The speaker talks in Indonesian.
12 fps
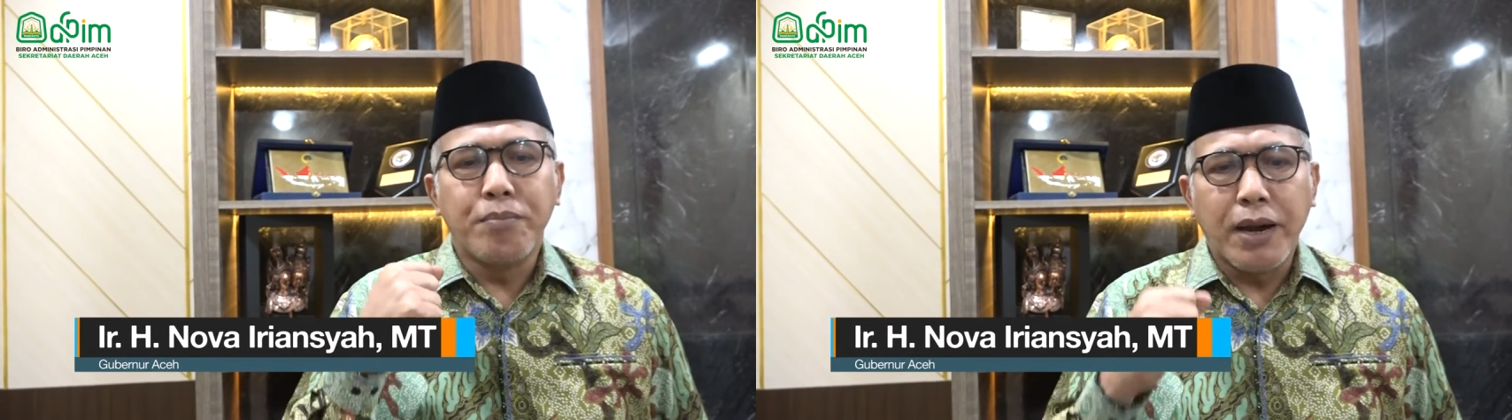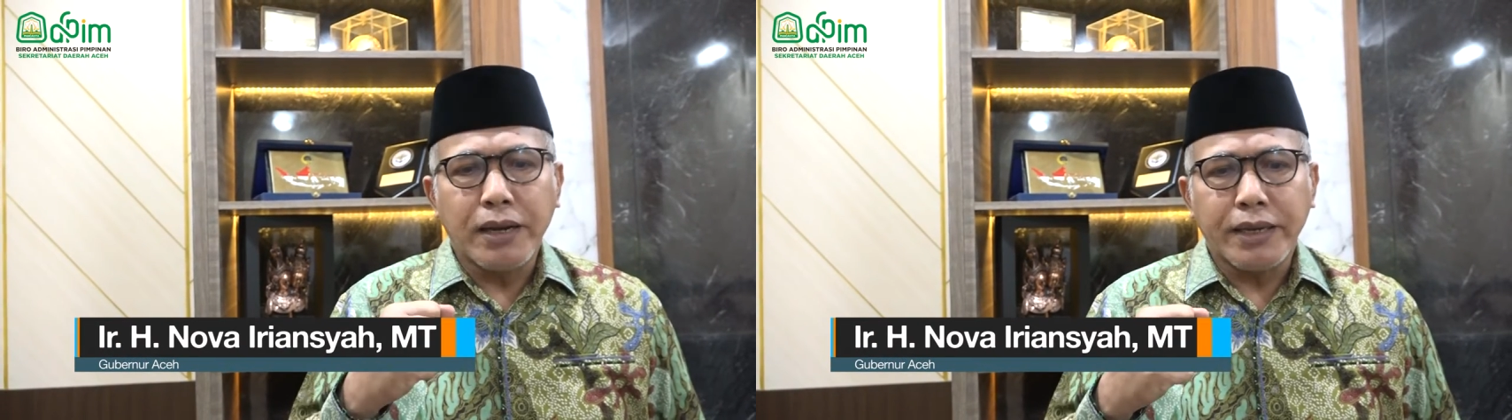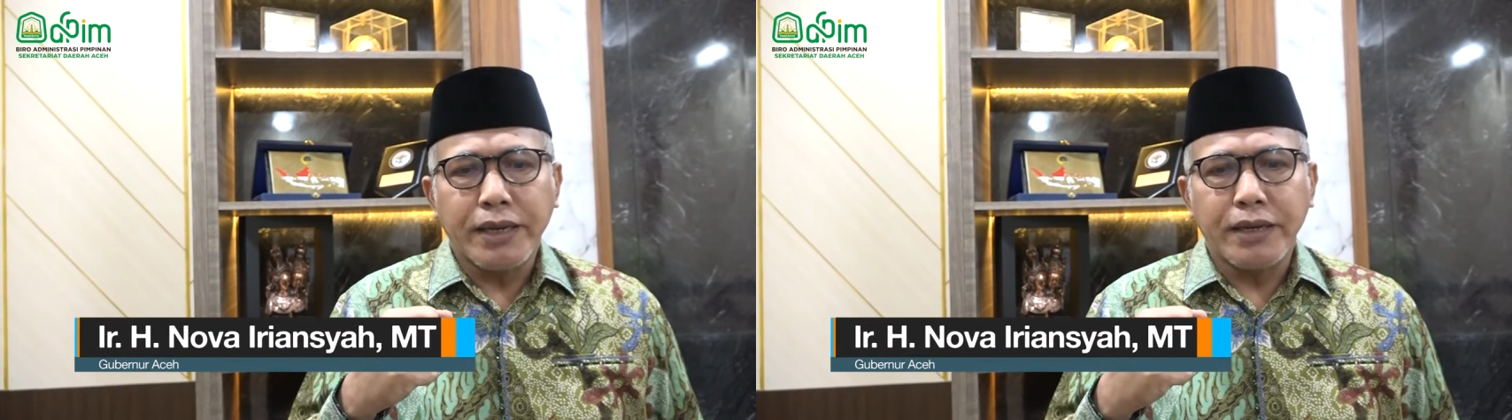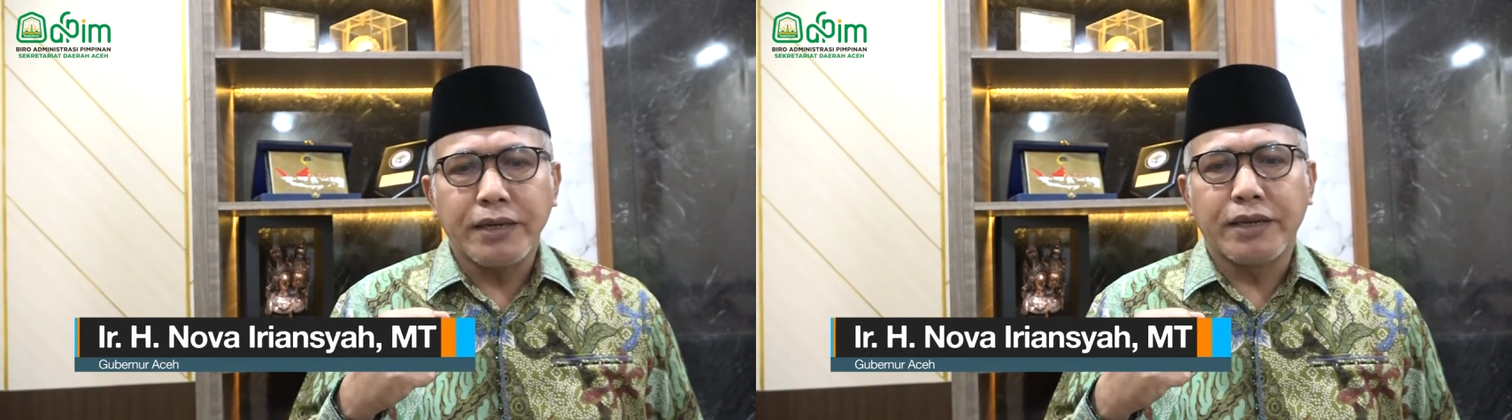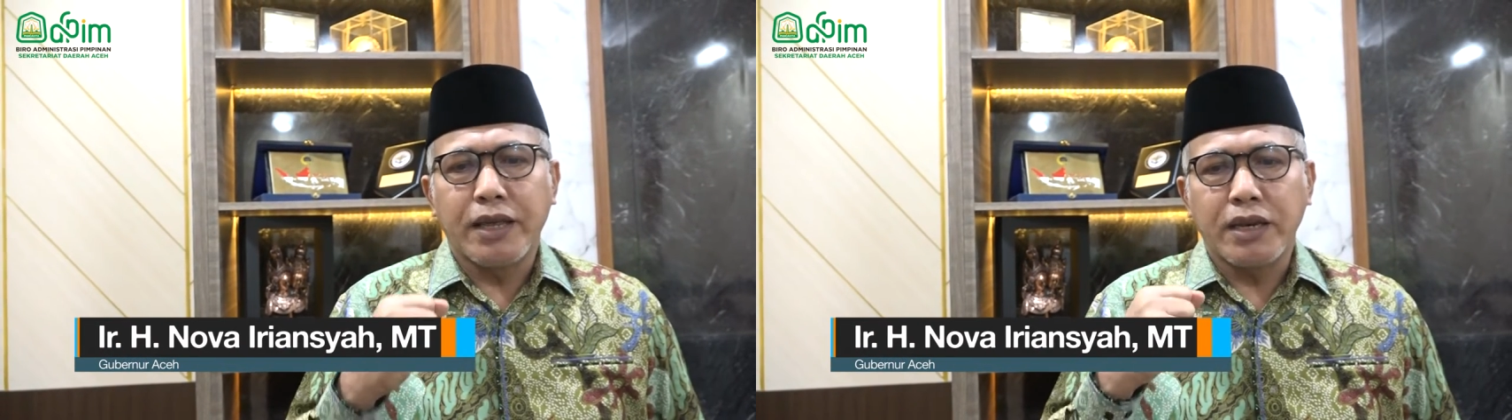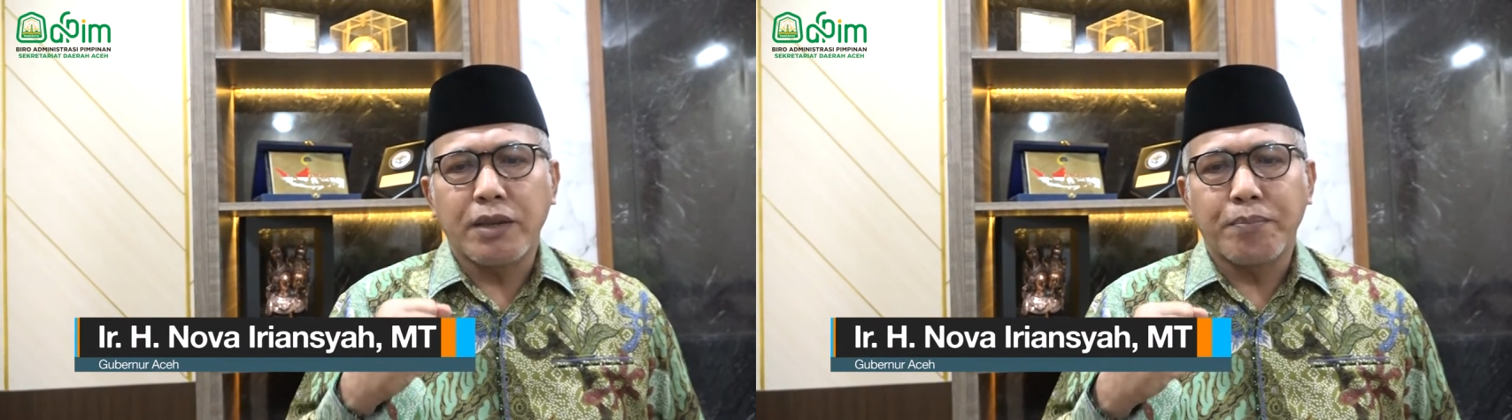bangkit
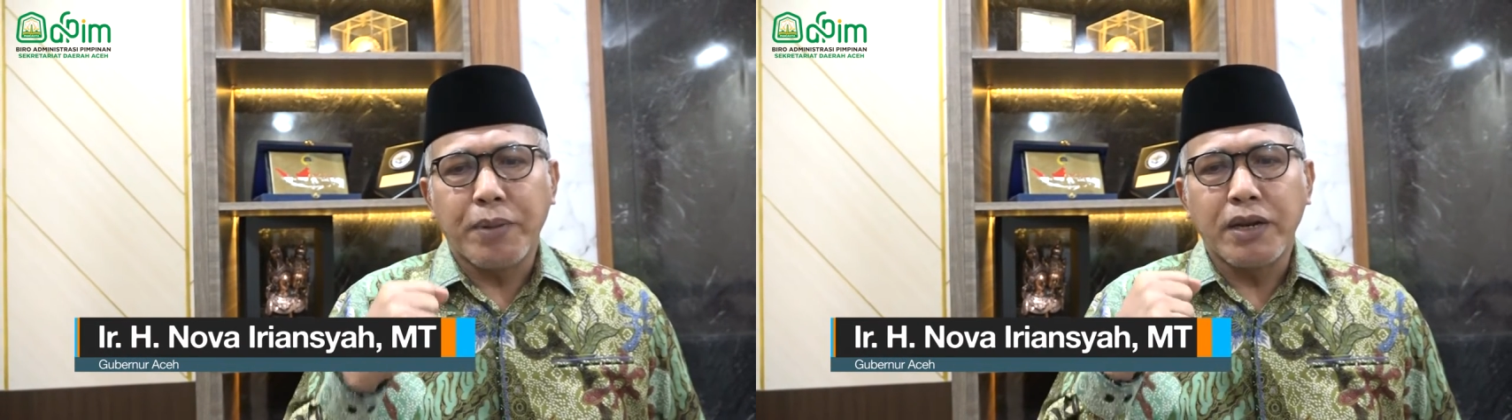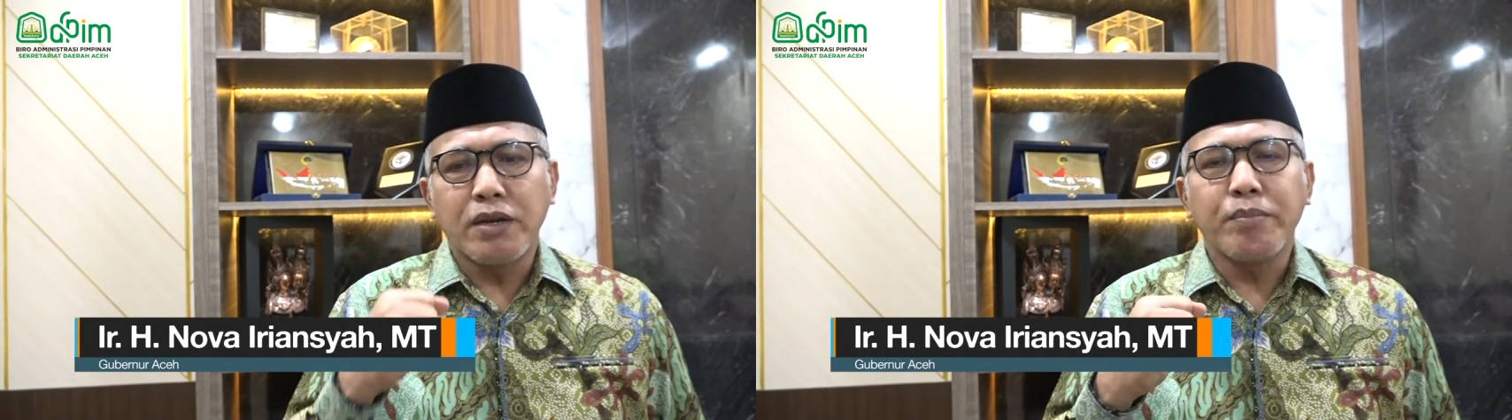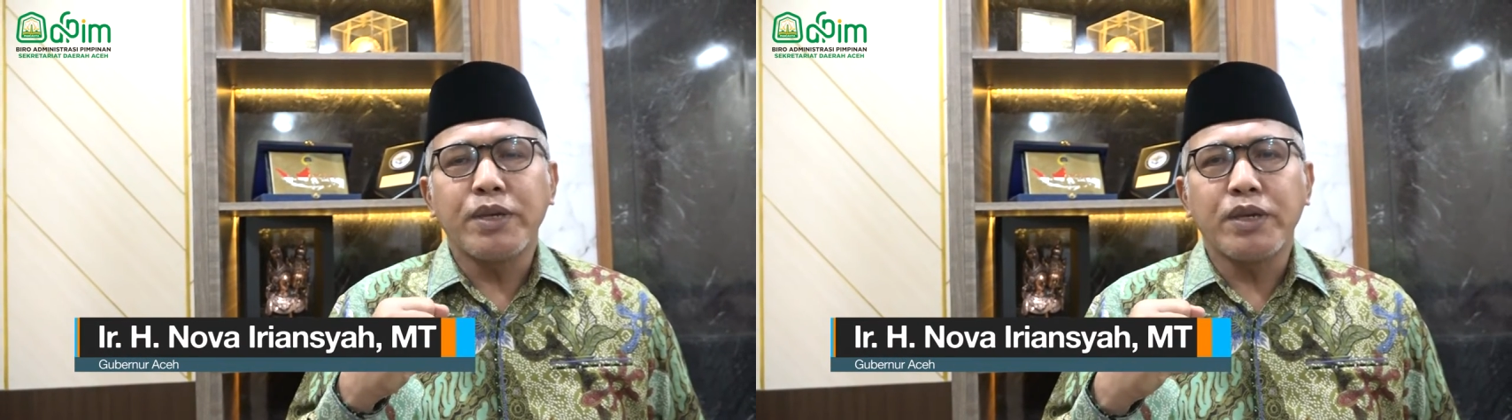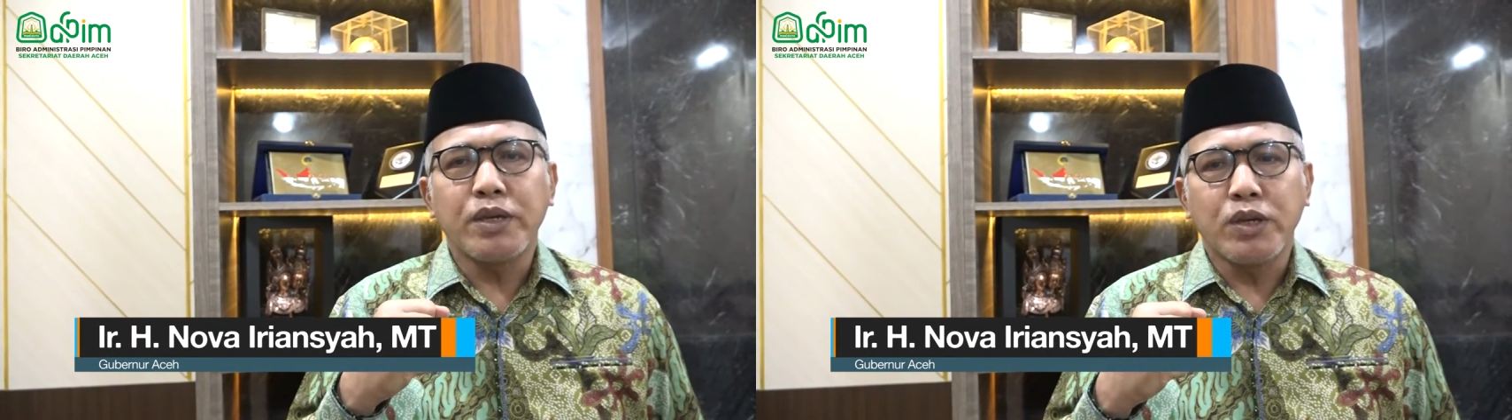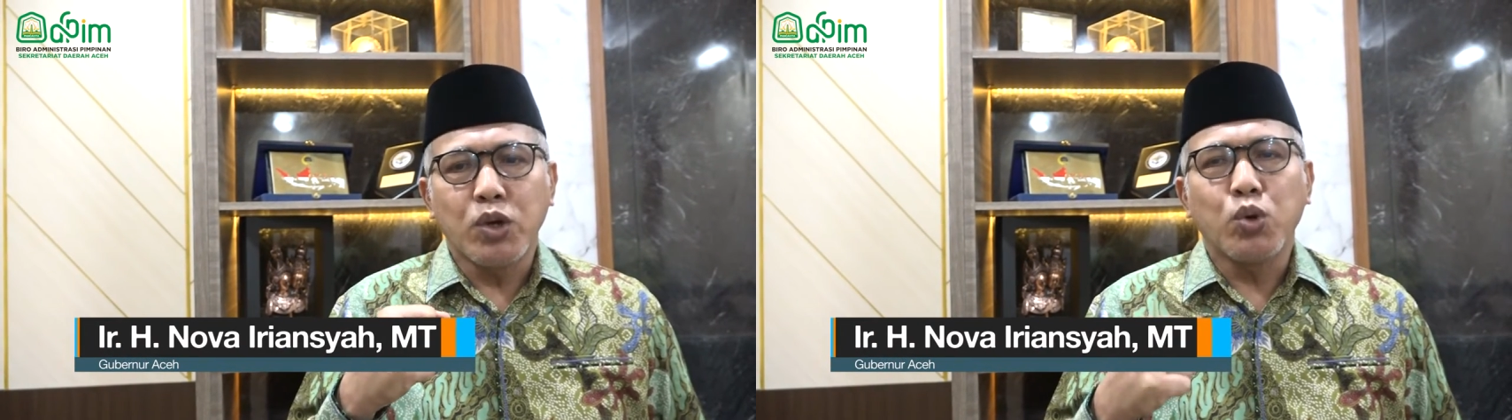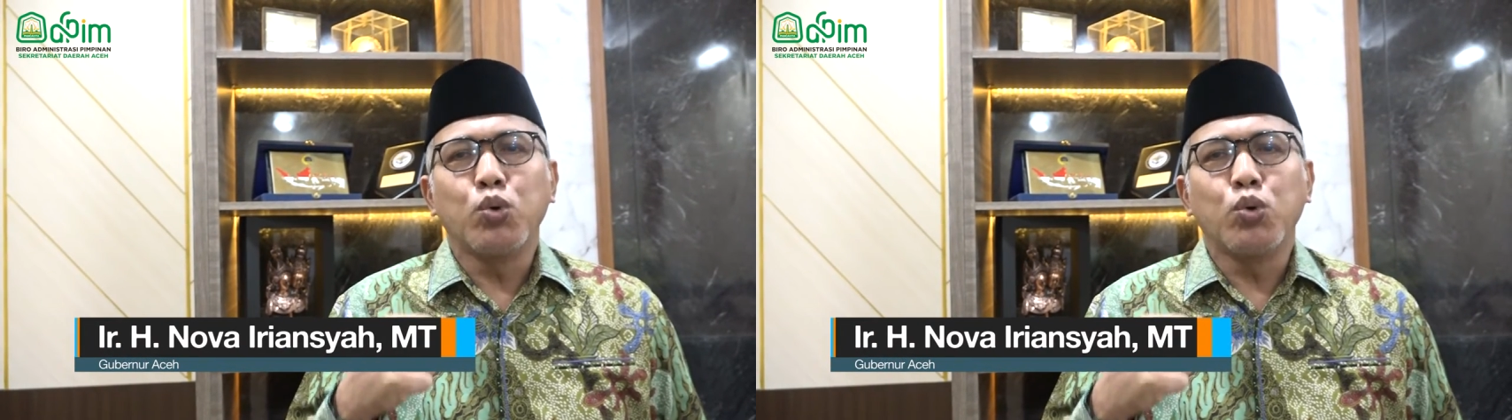dari pandemi